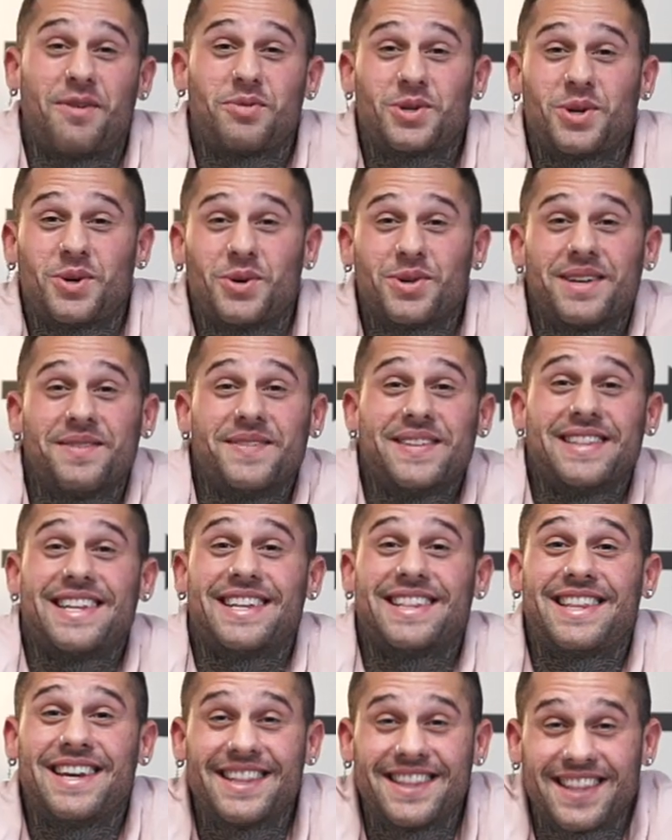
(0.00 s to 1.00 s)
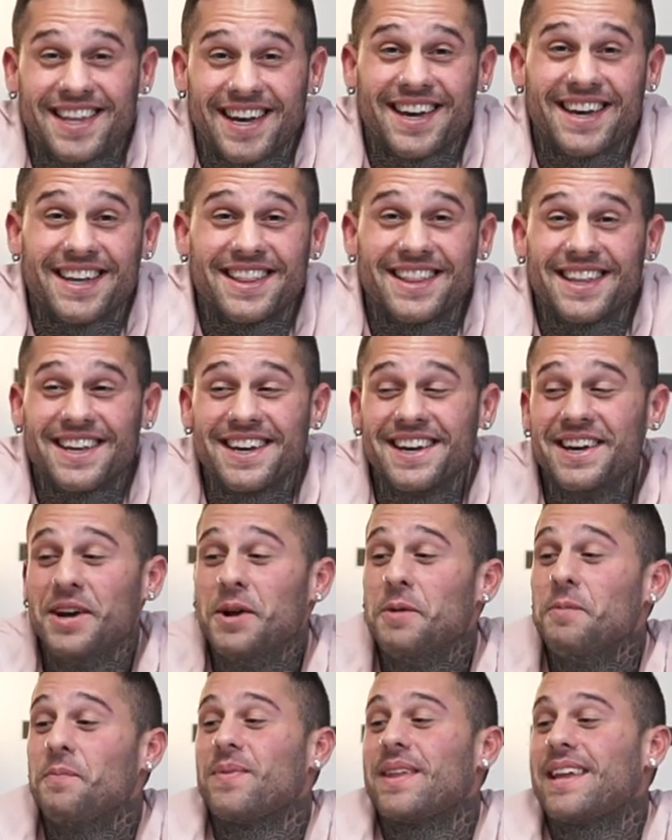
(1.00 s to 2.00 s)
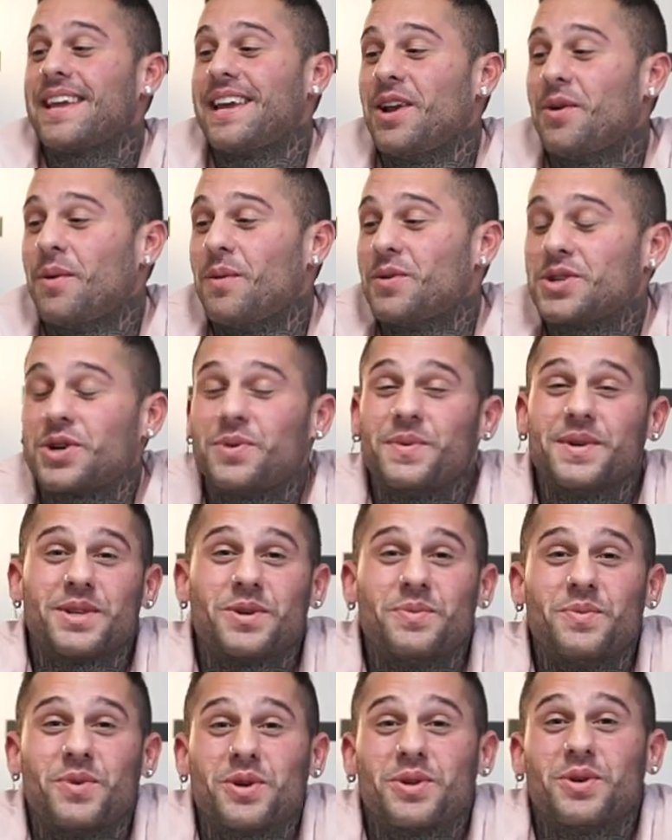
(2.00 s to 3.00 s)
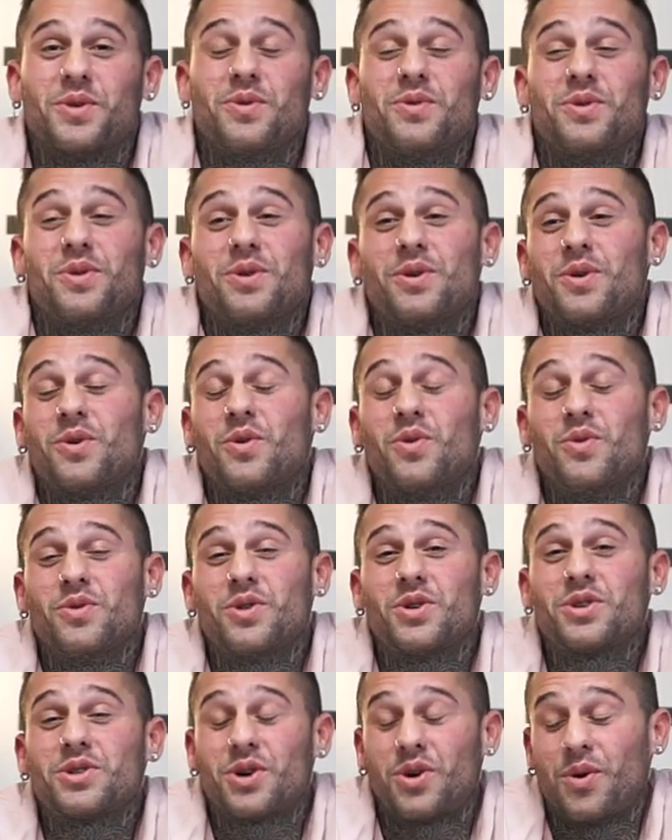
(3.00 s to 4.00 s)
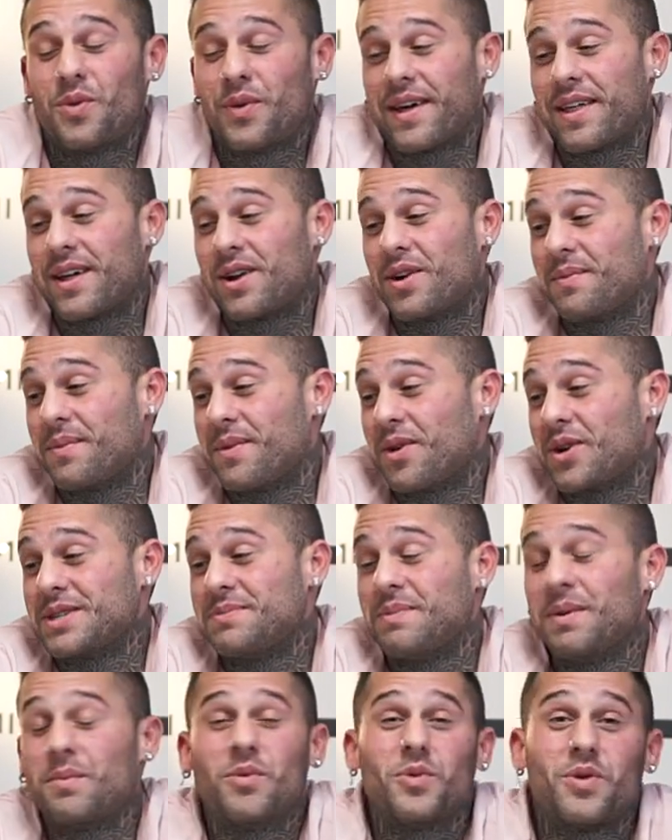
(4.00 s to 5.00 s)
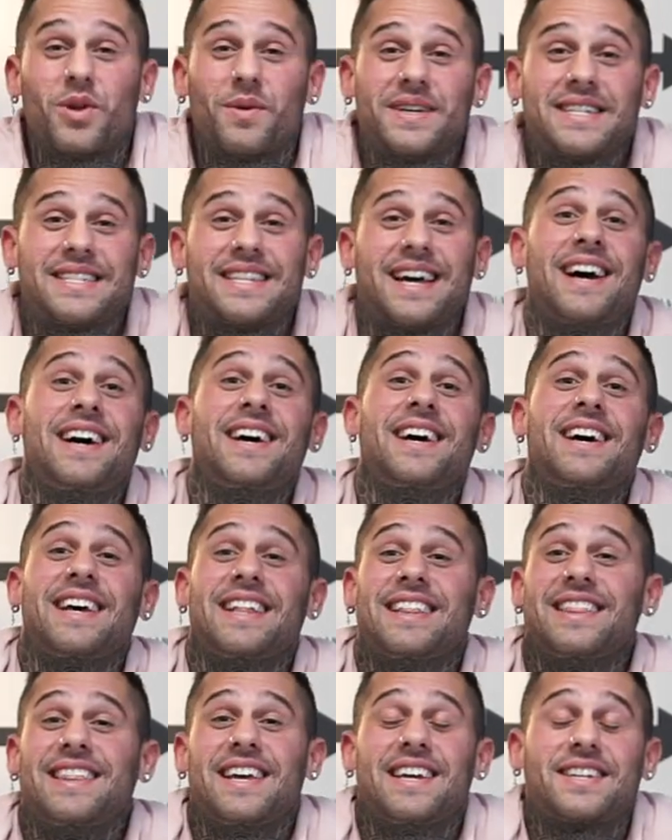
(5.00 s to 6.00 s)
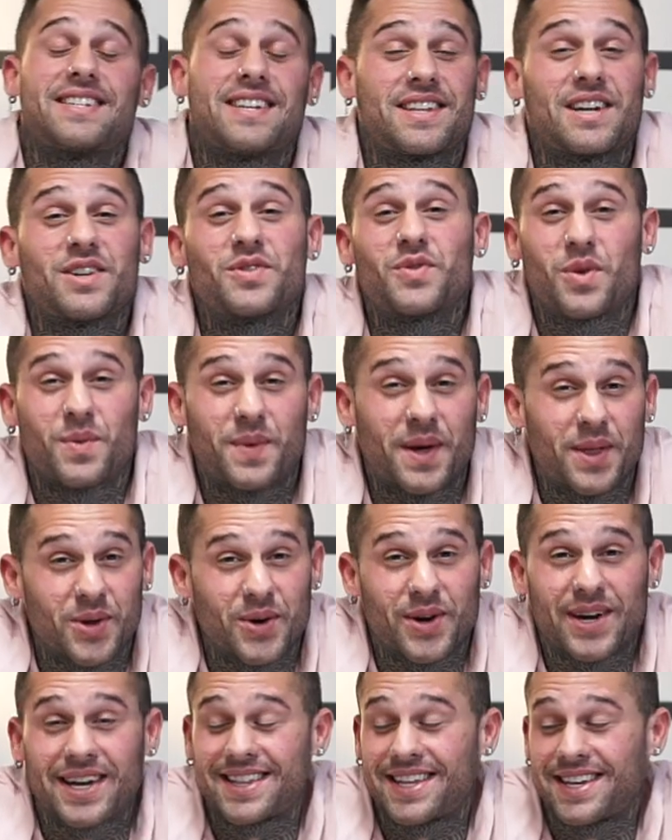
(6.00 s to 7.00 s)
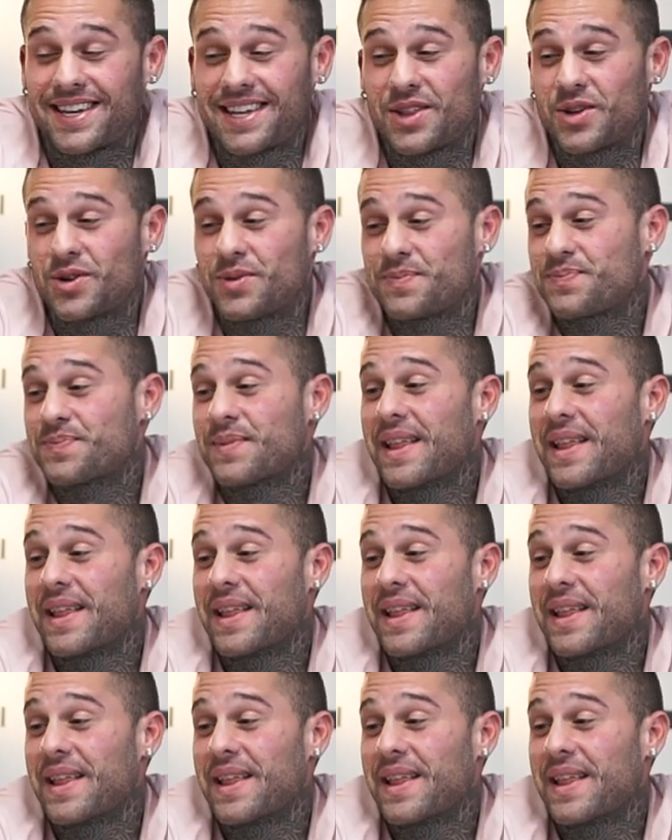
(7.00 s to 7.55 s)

absolutamente tanta gente que lo vamos a comentar un poquito juntos. Os voy a dar es mi punto de vista de esa transformación que ha tenido.